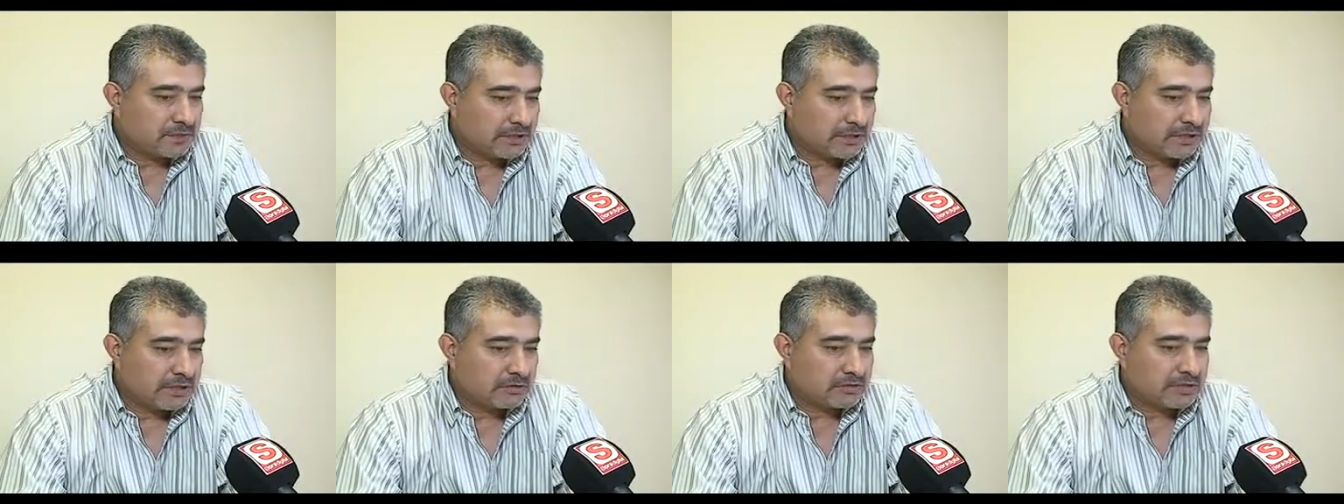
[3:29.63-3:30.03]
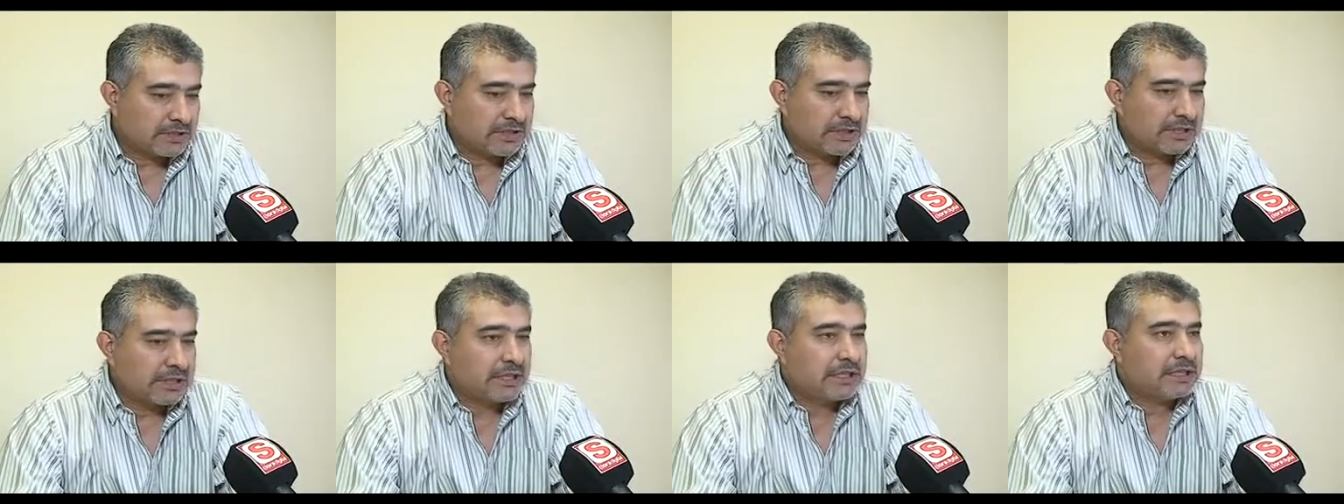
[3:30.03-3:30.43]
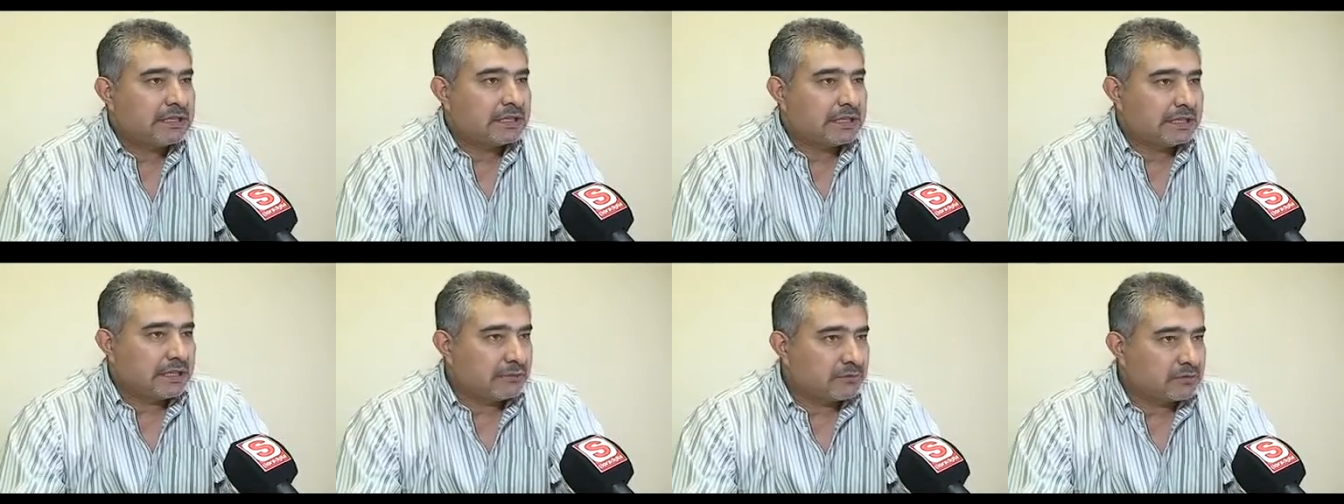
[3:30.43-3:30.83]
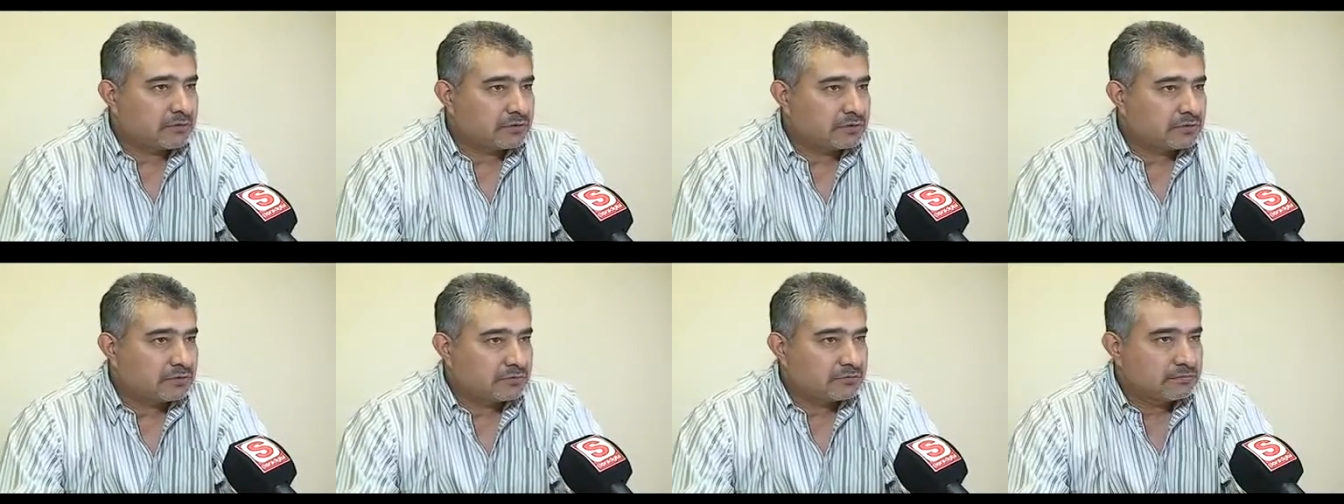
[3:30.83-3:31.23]
en lo salarial
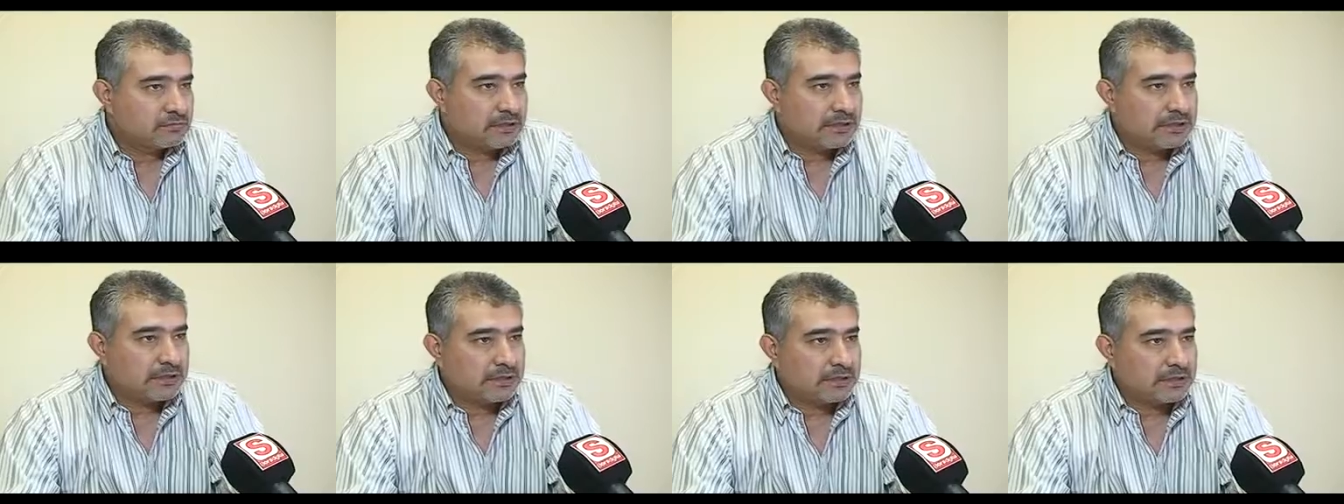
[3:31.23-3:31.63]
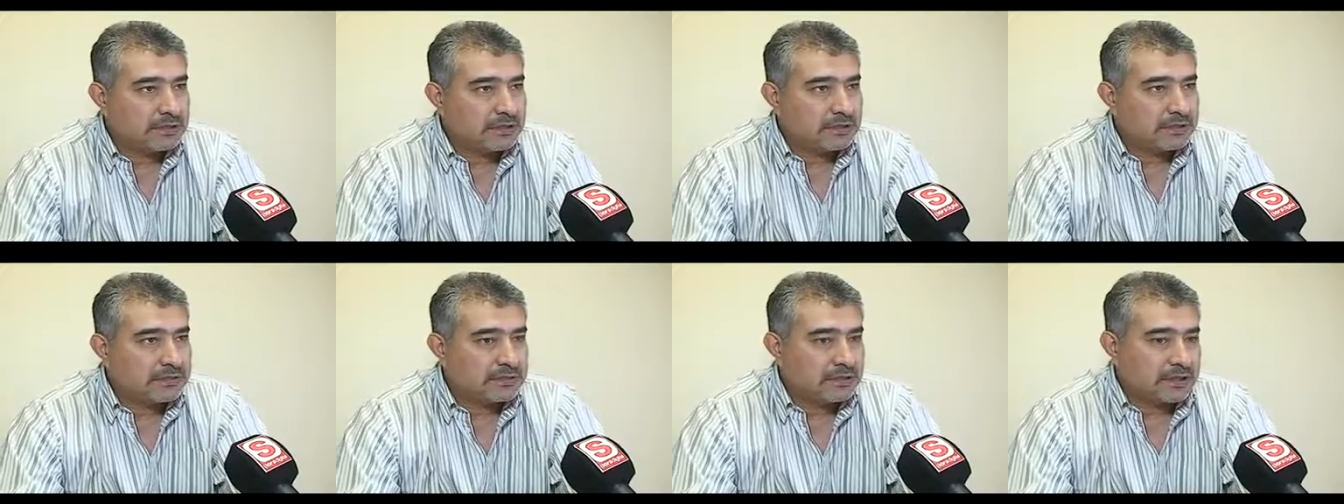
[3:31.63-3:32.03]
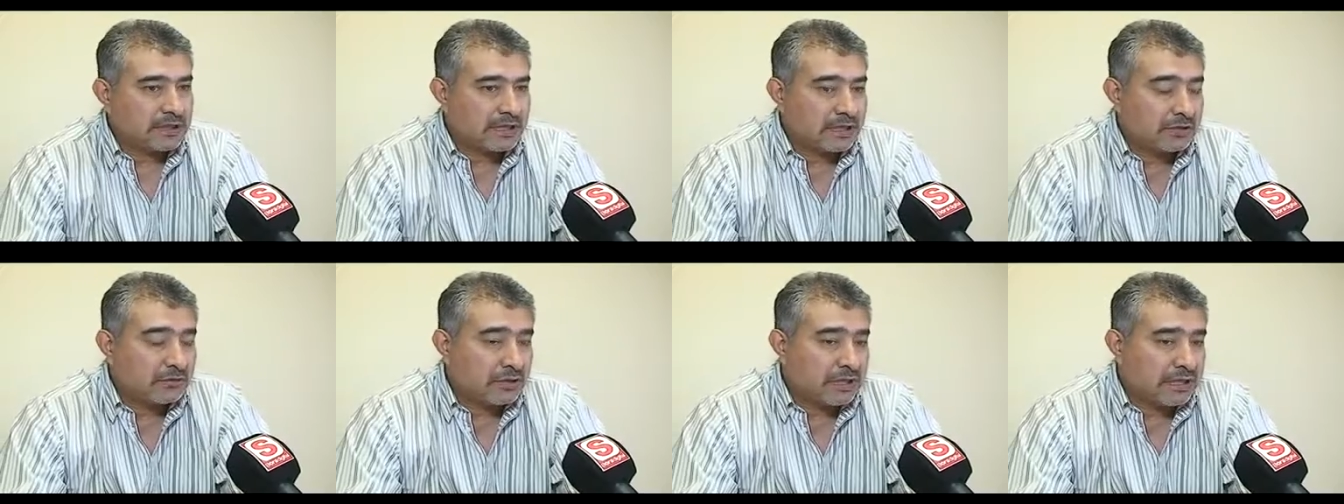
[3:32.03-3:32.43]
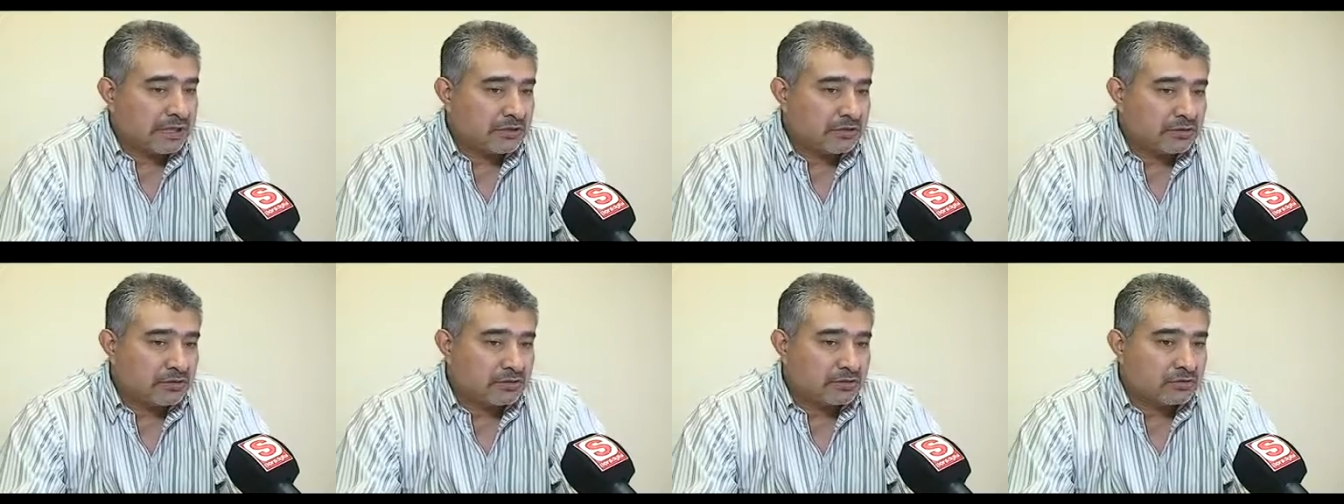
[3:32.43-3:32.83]
estaríamos eh, cerrando el
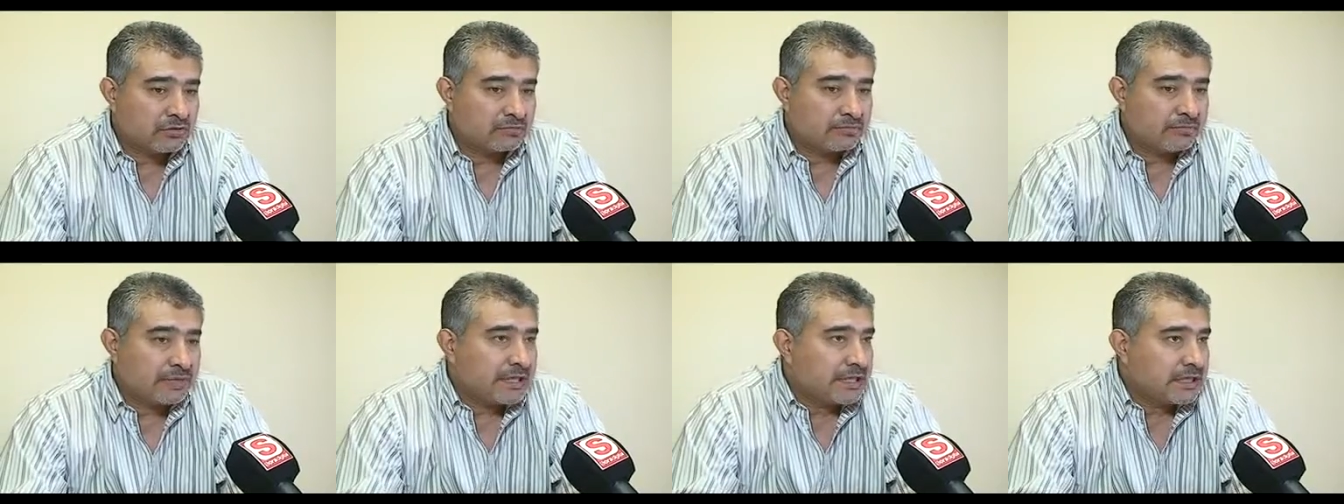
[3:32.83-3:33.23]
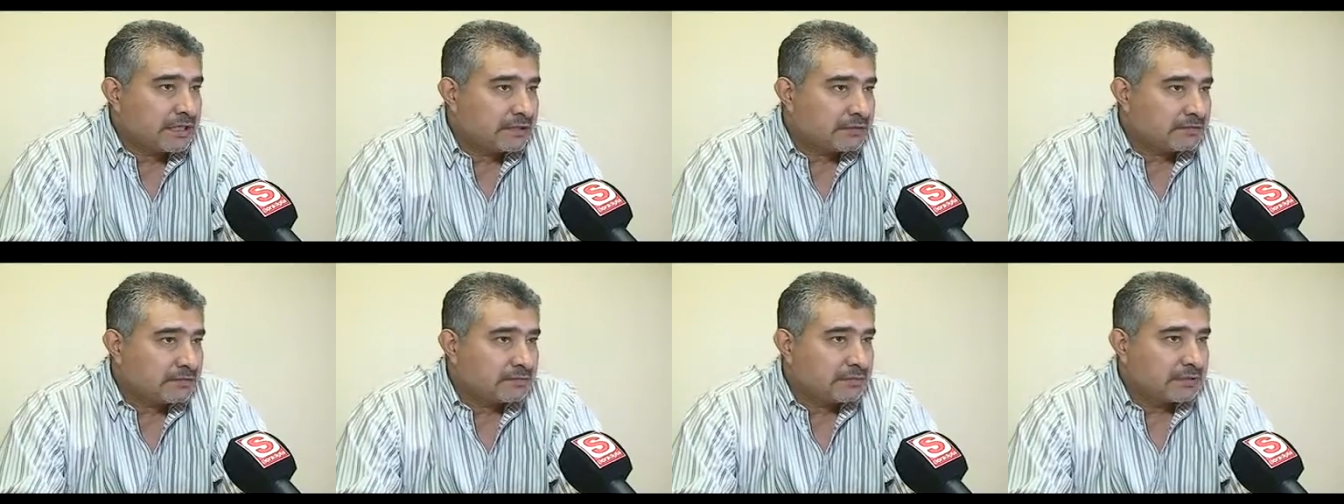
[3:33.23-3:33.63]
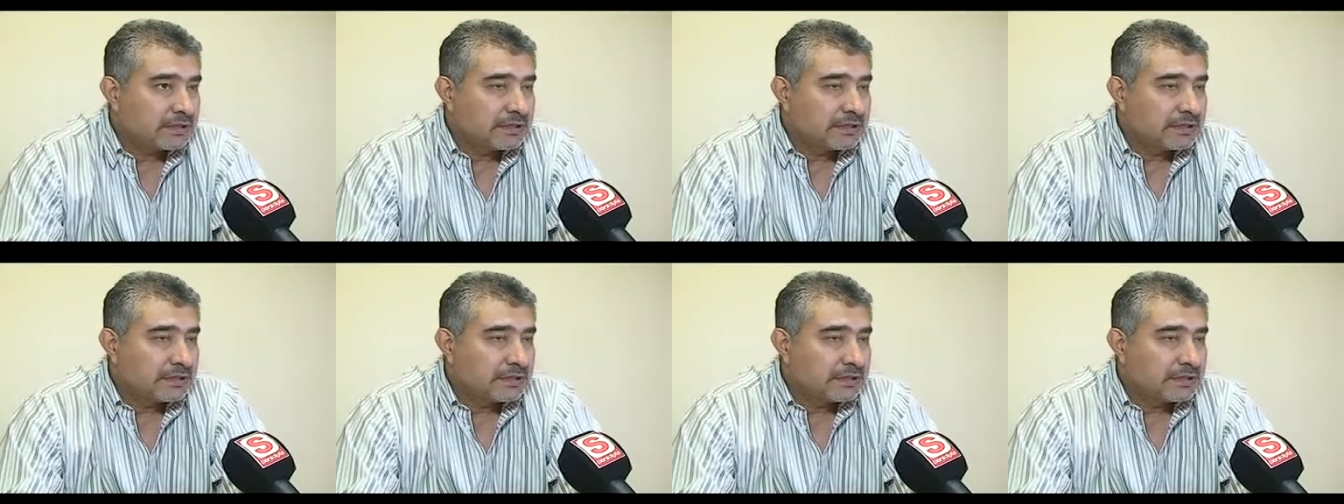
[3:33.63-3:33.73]
año bien.